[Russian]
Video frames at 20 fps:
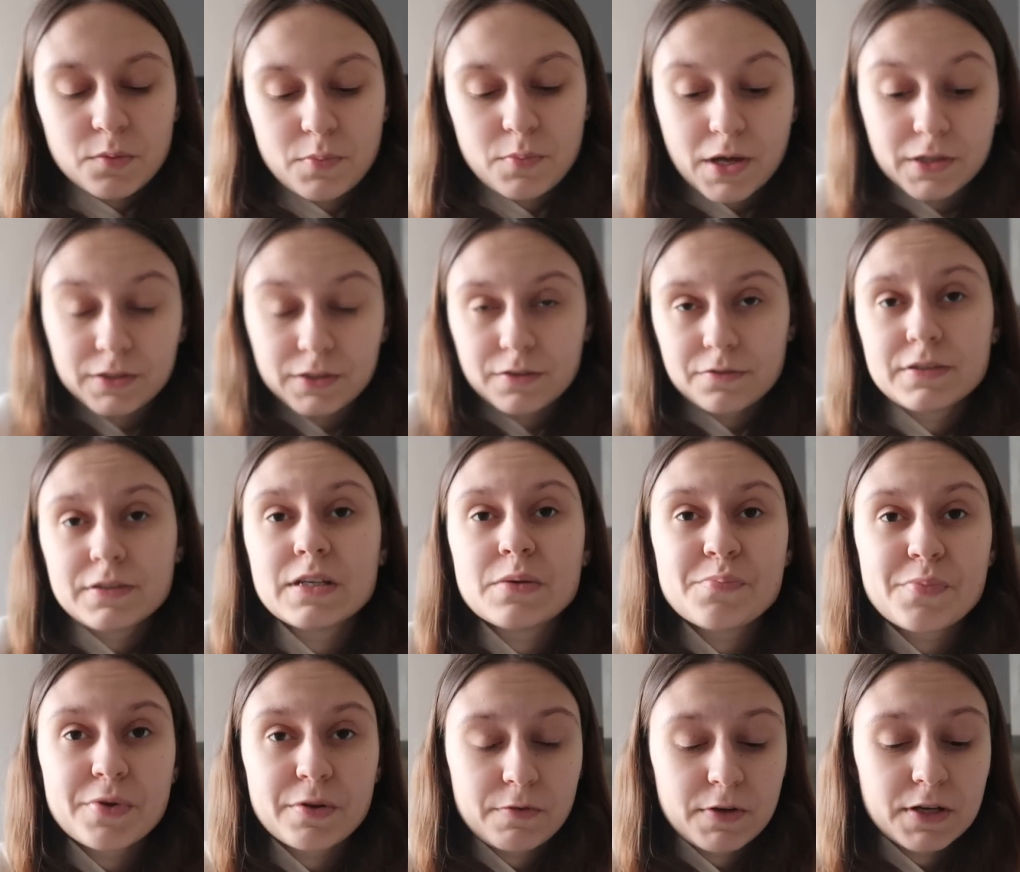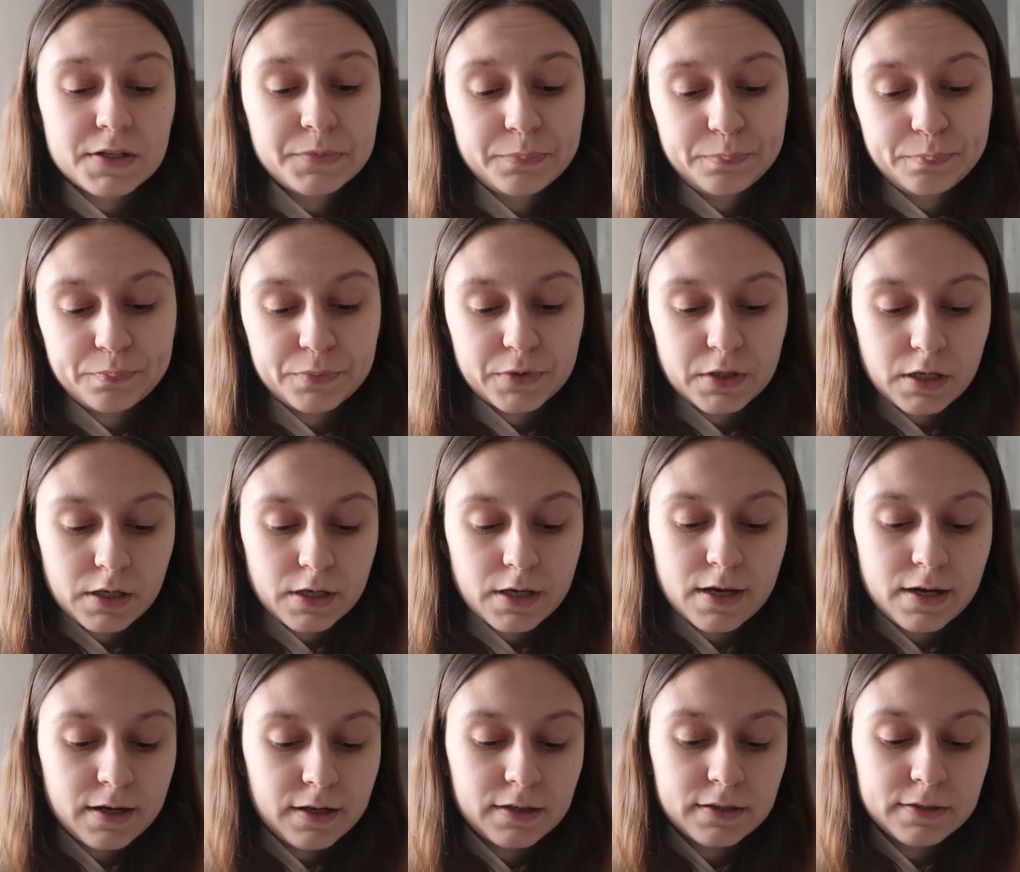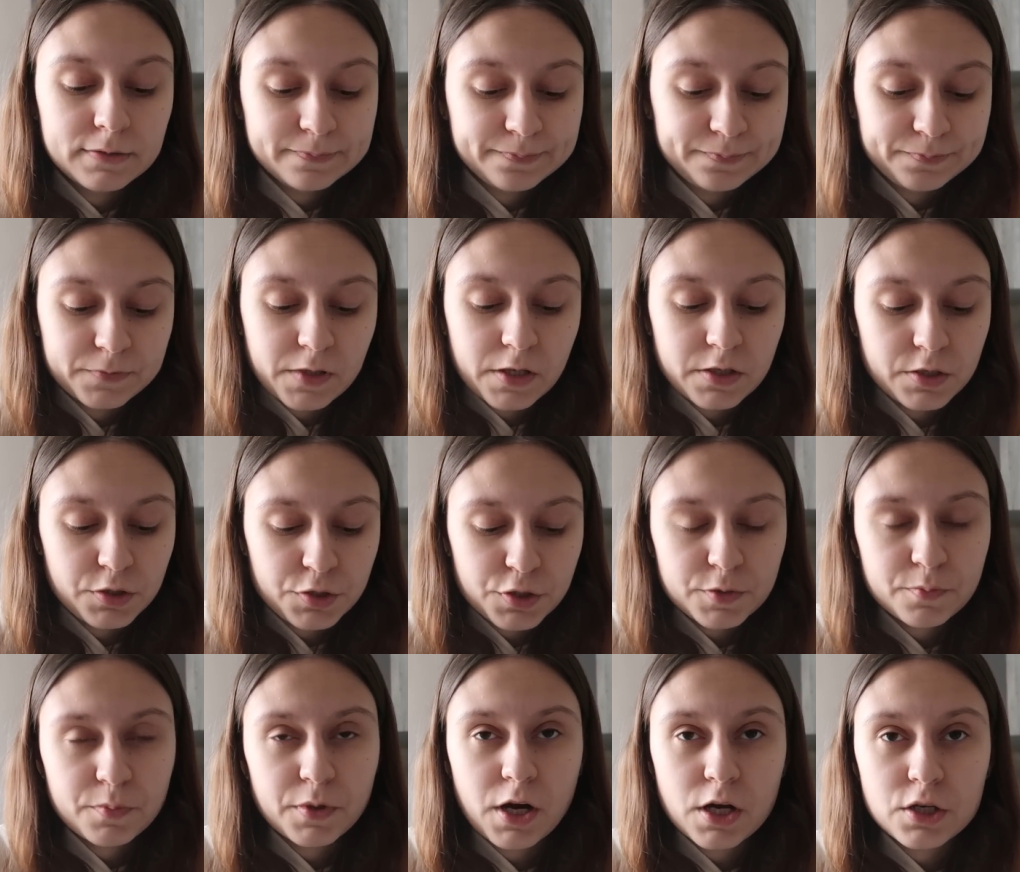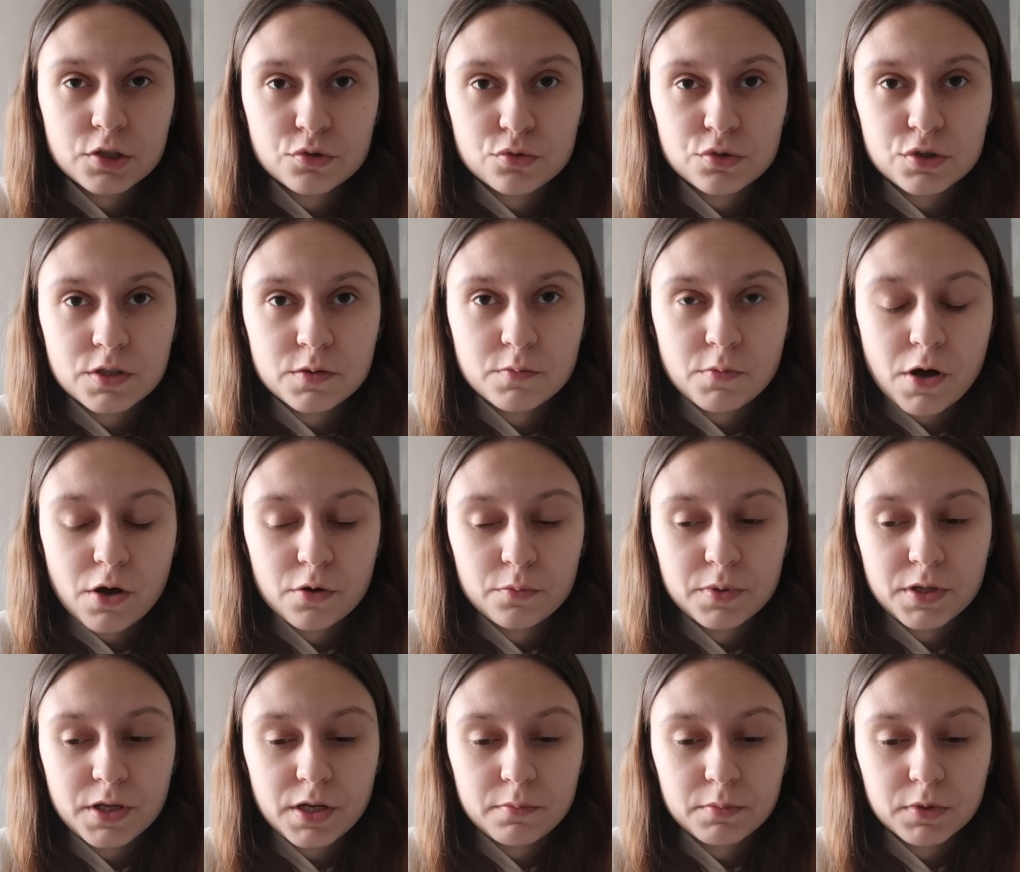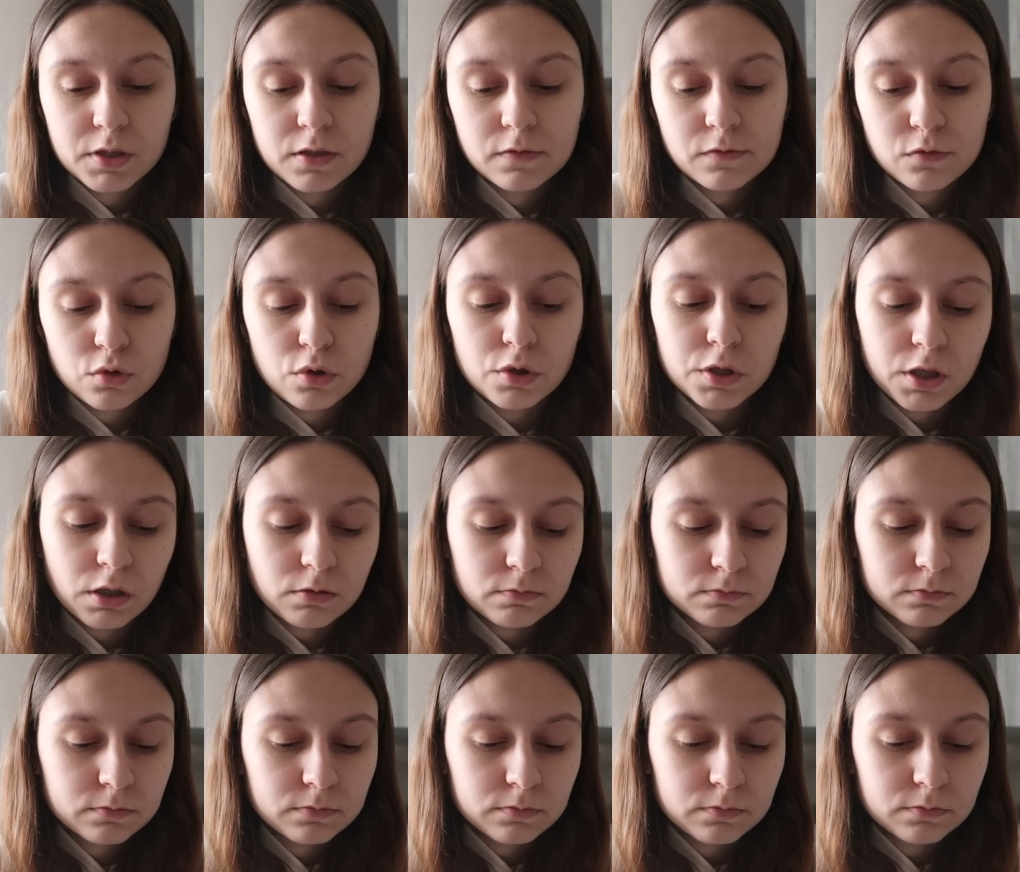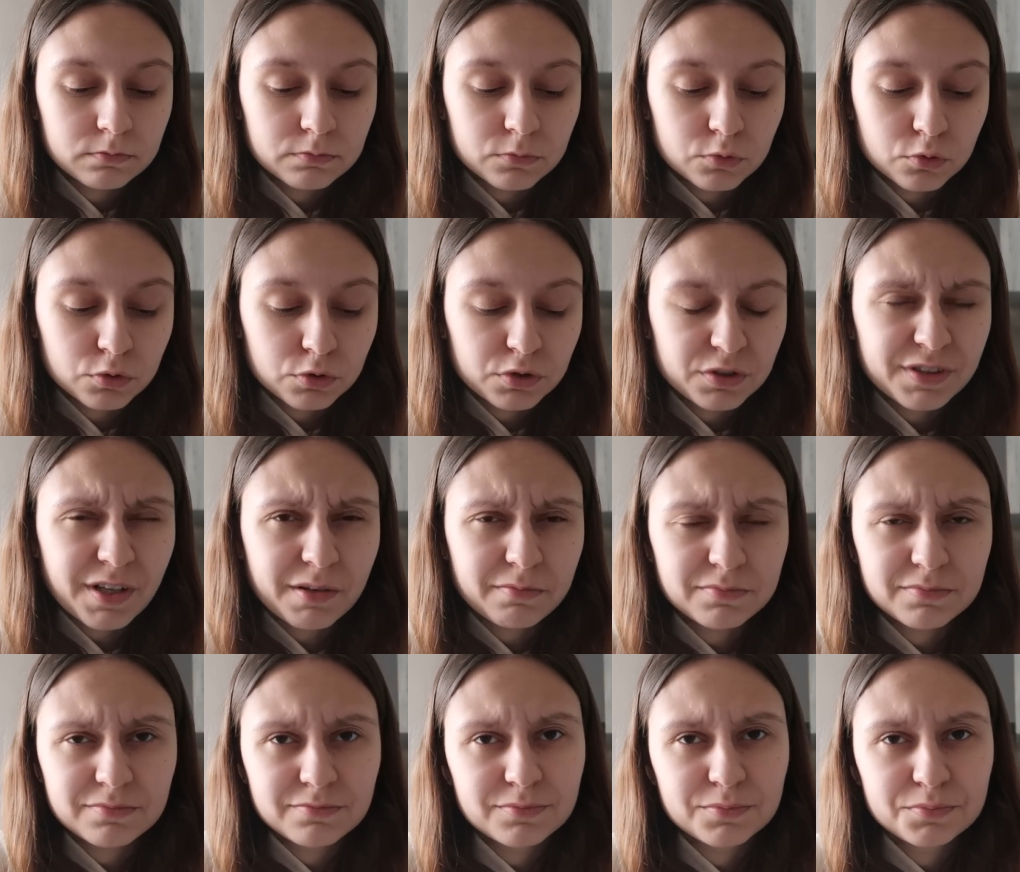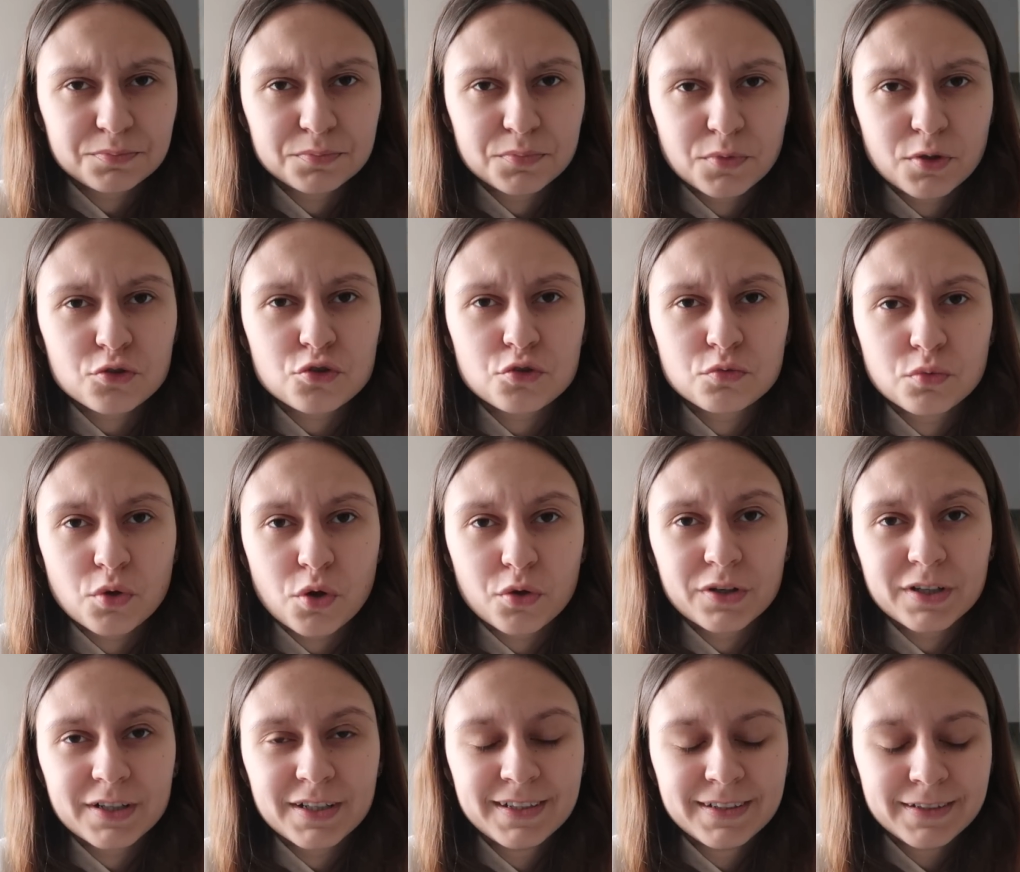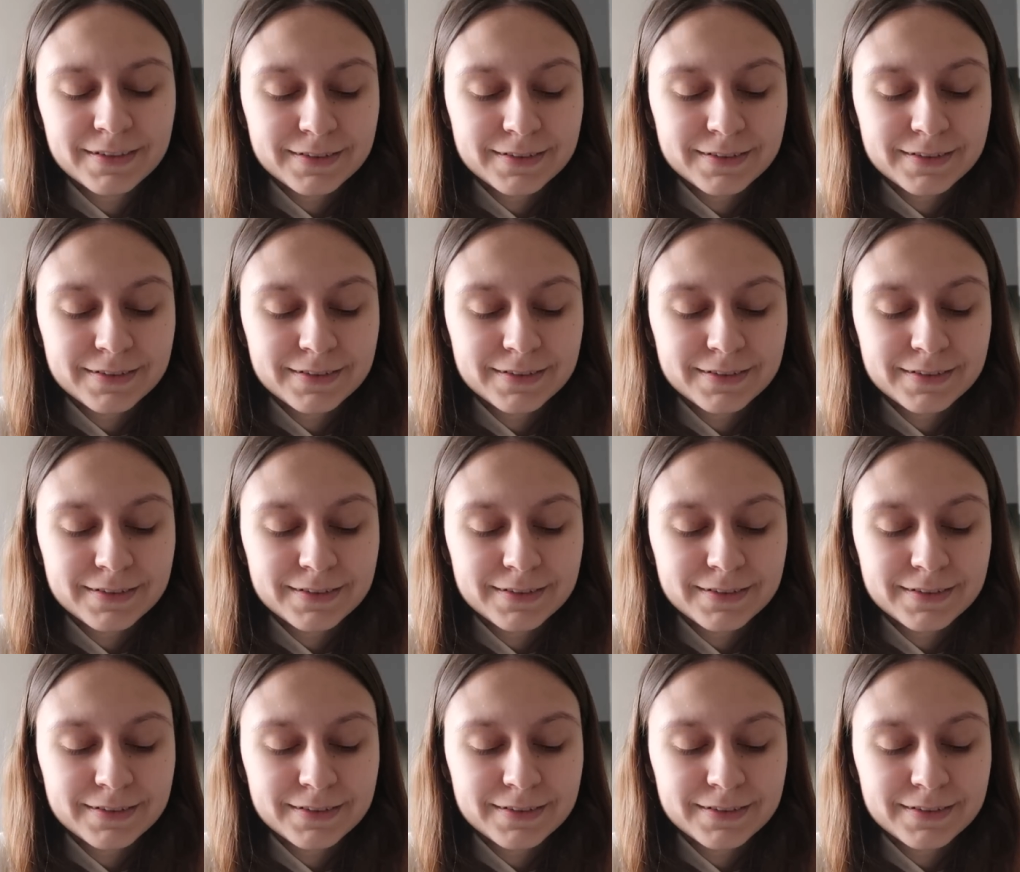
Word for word: Ребятки, всем привет! Я сейчас пока что снимаю беременные влоги, то есть там очень много